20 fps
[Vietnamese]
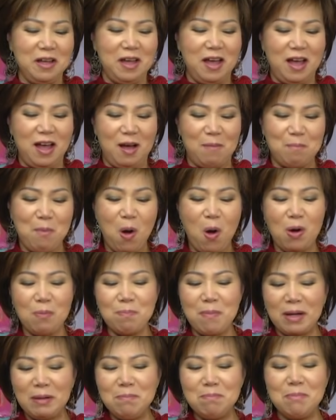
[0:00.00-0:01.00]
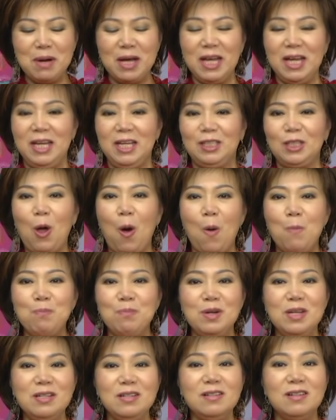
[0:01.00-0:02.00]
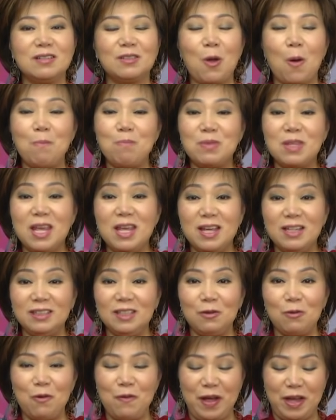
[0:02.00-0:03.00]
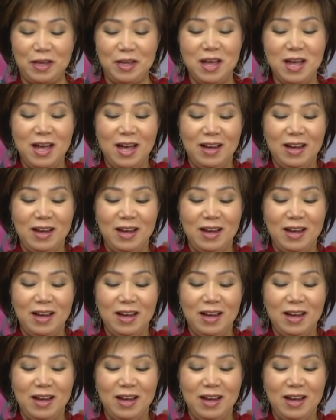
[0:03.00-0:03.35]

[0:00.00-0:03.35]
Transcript: à, món bánh mì tôm nưa tôm chiên thưa quý vị